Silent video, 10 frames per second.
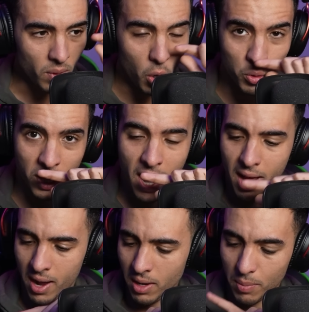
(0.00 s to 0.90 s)

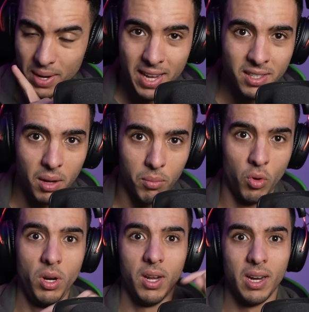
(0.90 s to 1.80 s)
والطياره من اسطنبول
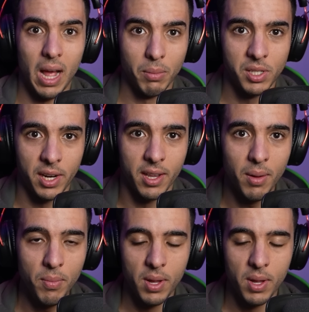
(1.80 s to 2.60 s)
لامستردام